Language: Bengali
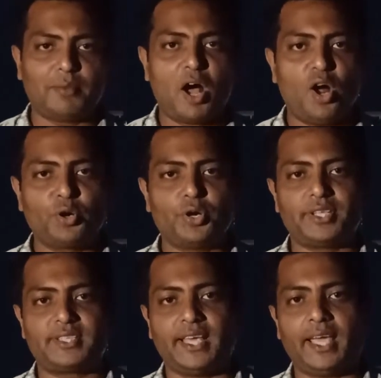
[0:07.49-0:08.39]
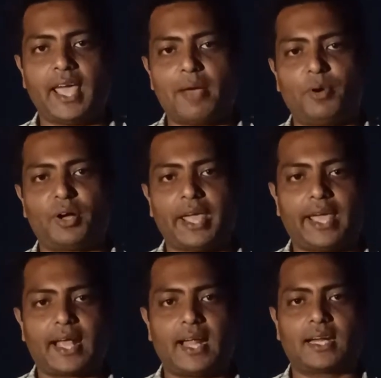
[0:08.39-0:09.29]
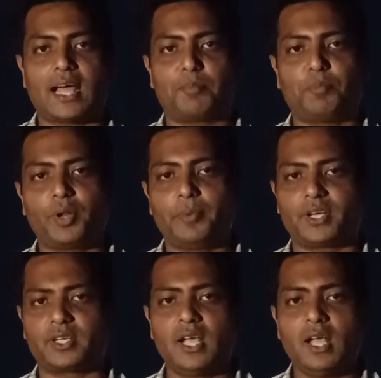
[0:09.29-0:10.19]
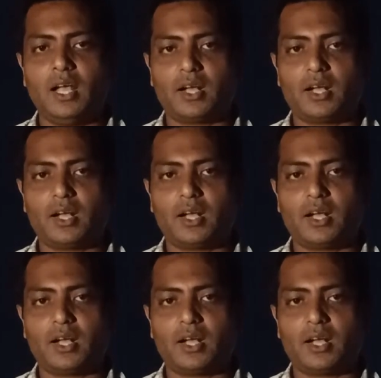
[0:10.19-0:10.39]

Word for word: যানবাহন রয়েছে এবং এখানকার পরিবেশ